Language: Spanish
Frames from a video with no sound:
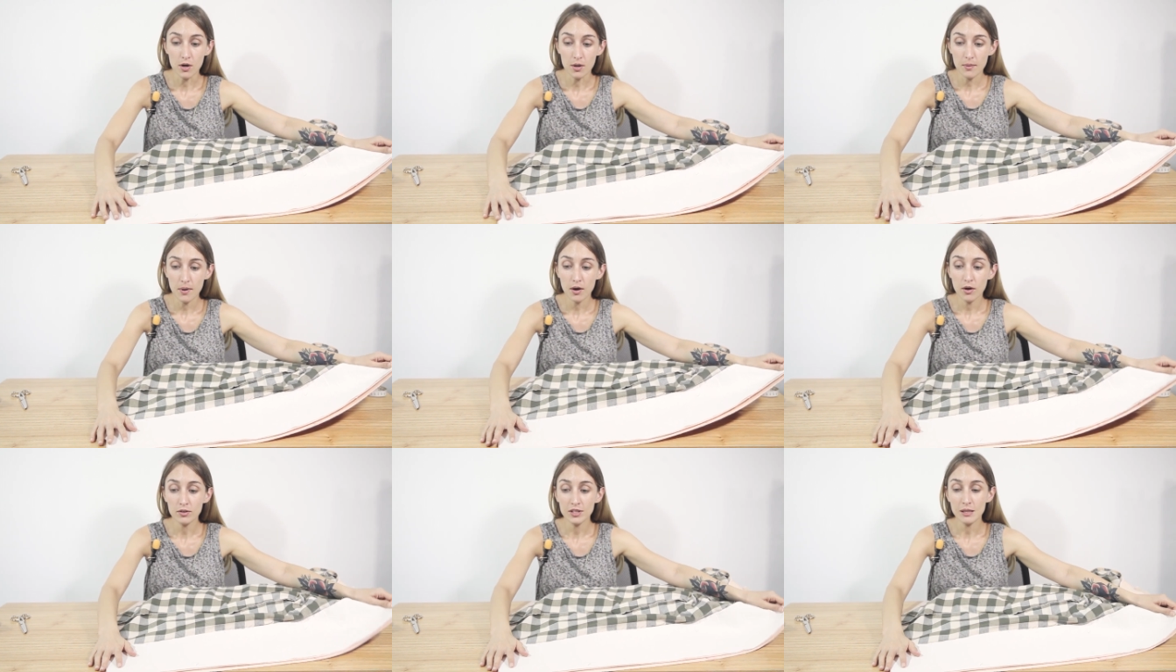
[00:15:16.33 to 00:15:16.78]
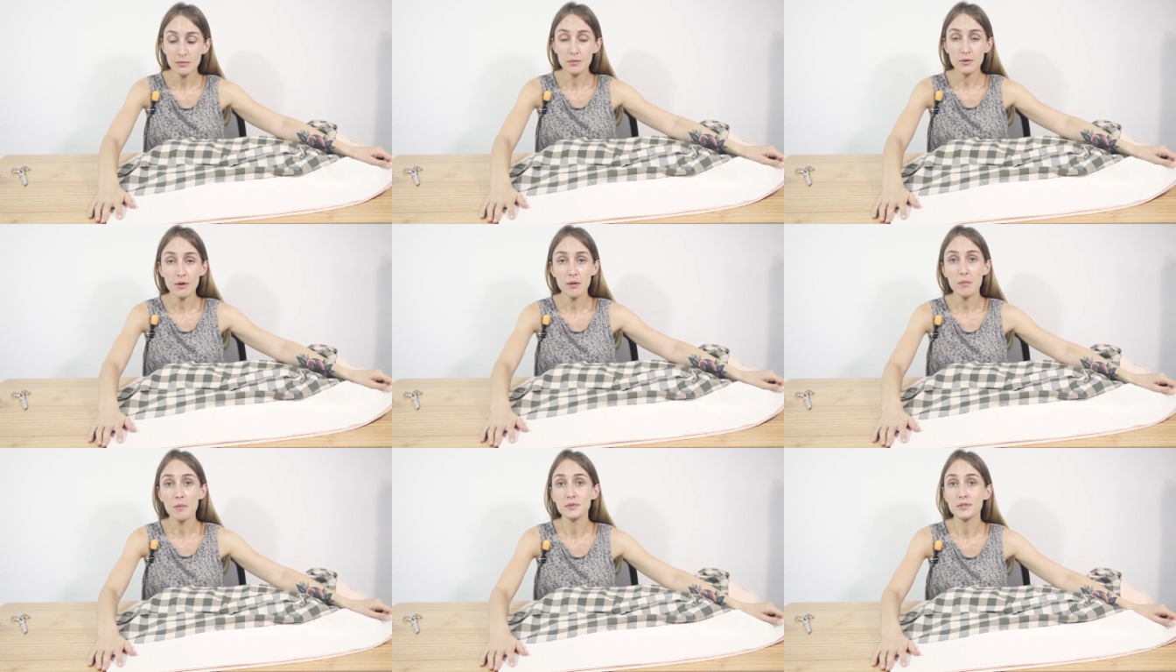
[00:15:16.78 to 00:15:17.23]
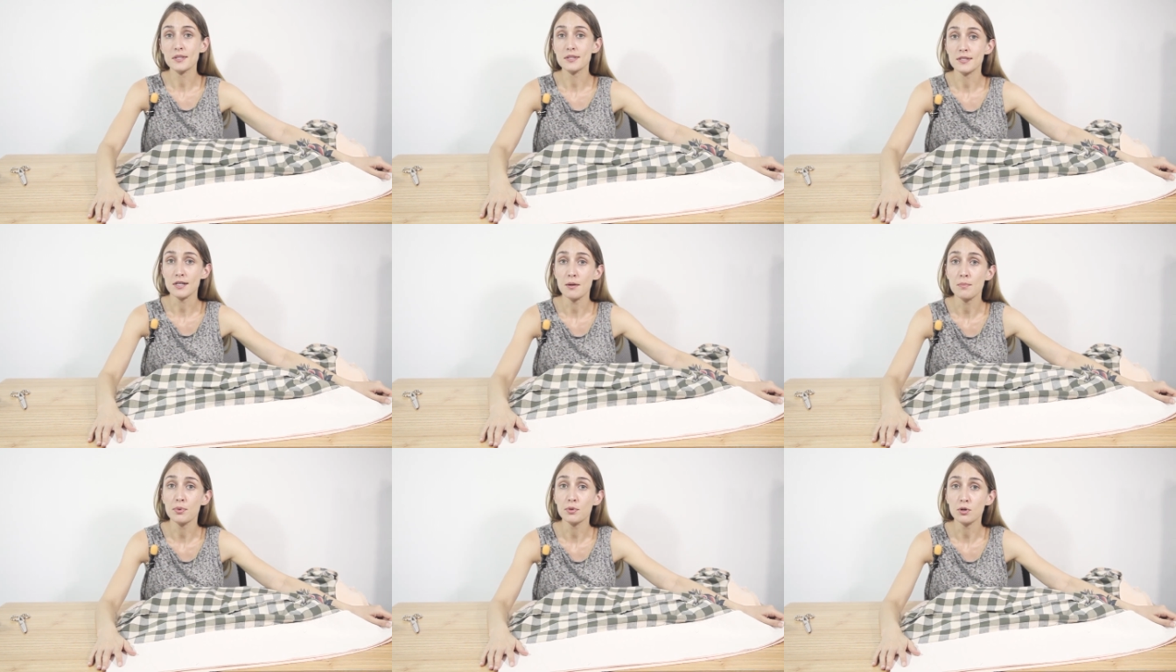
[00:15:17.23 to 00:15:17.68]
El bajo también lo vamos a
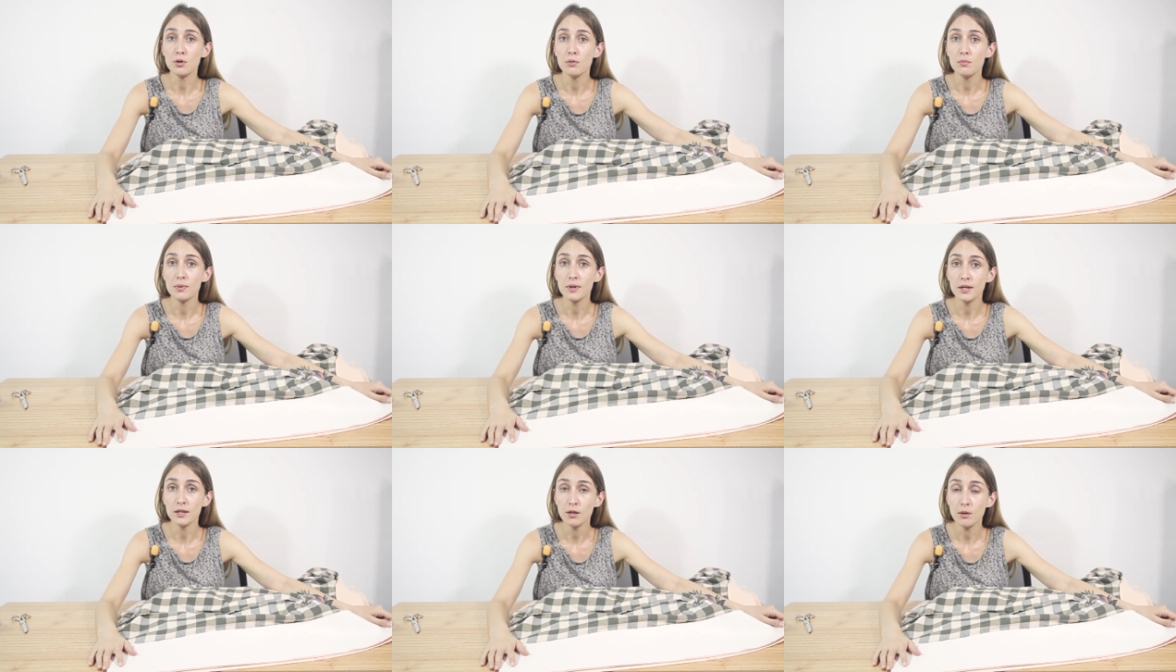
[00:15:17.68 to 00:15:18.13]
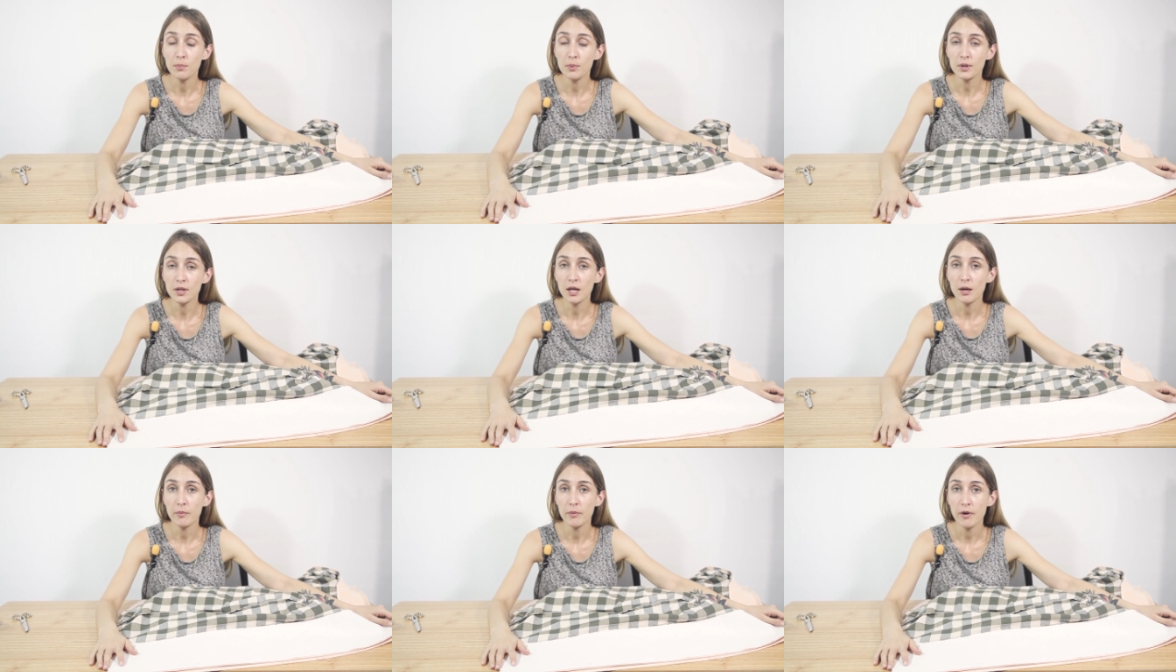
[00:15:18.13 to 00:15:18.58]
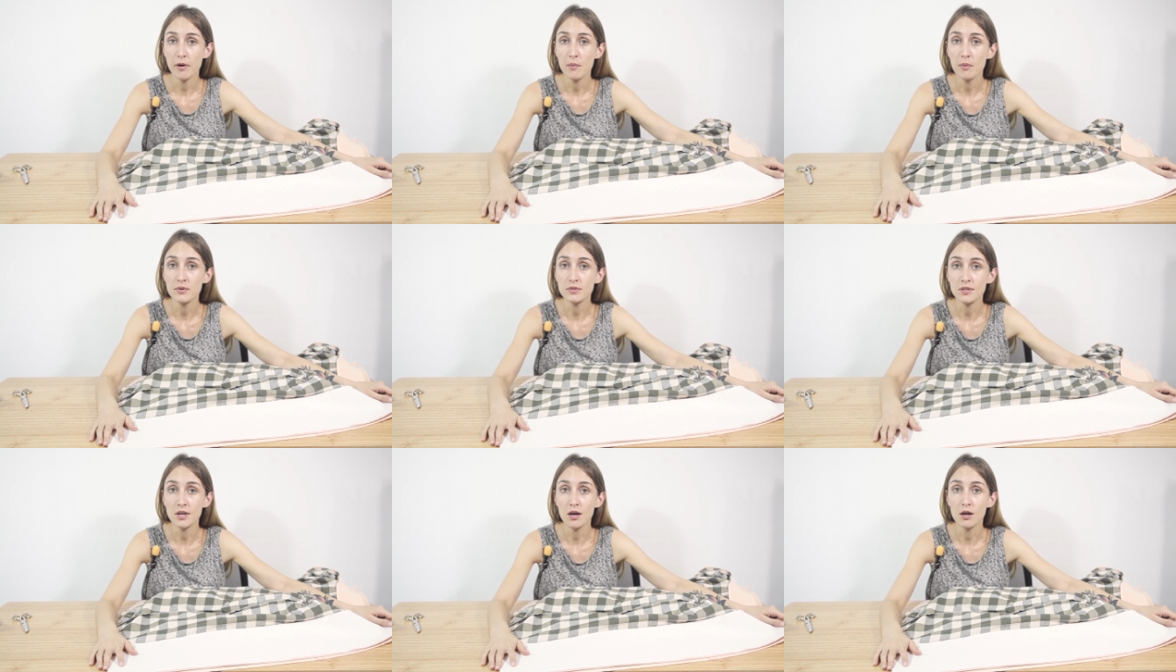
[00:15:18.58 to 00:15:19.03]
cerrar por completo porque después
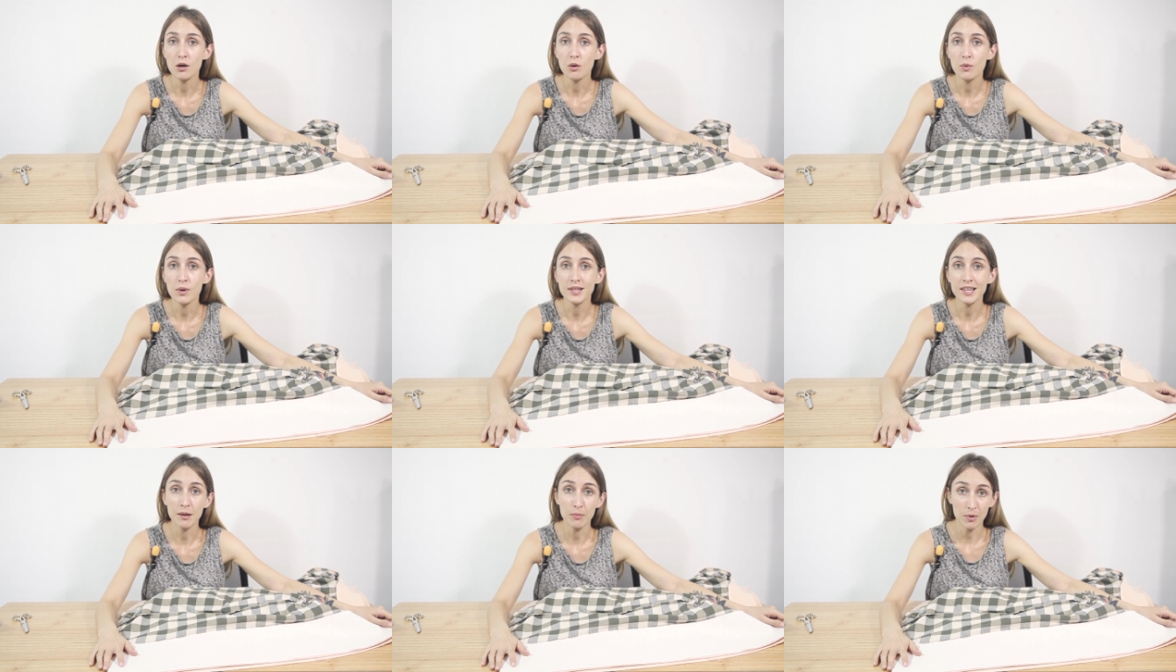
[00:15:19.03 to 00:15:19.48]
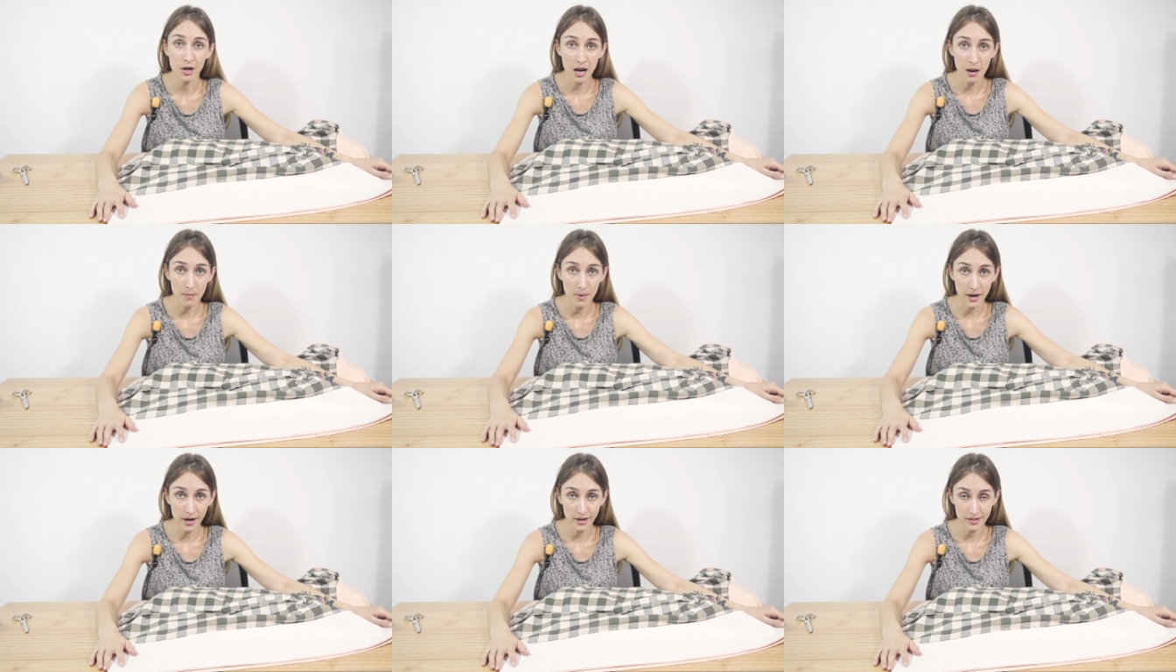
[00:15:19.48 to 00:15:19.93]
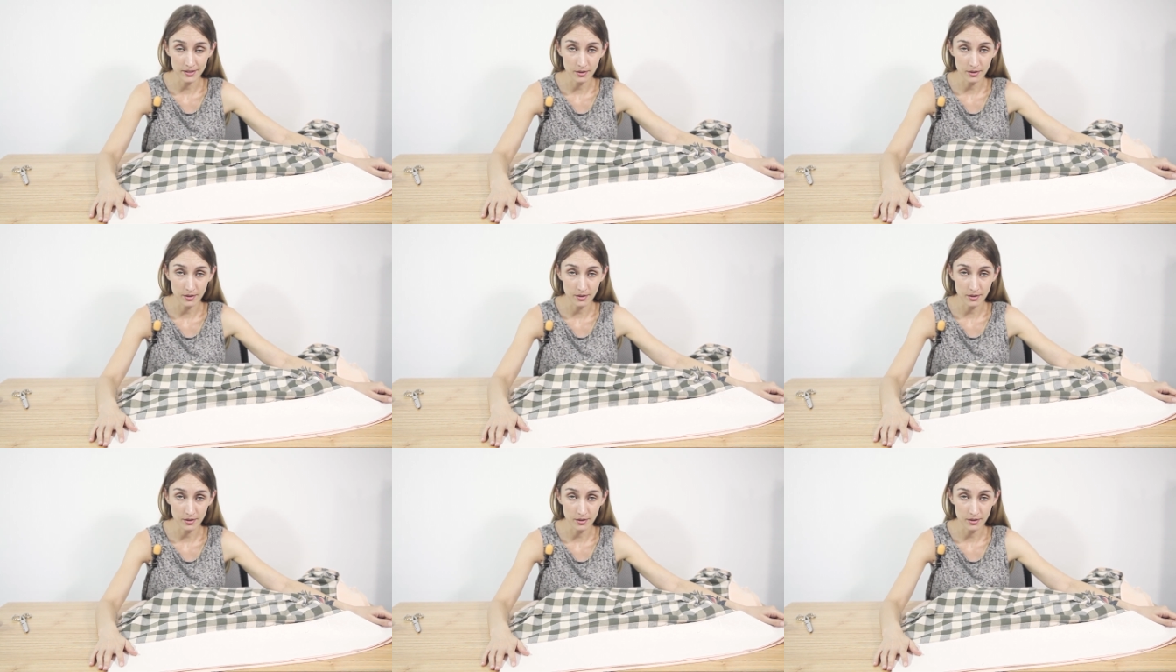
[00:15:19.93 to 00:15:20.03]
vamos a dar vuelta por la manga.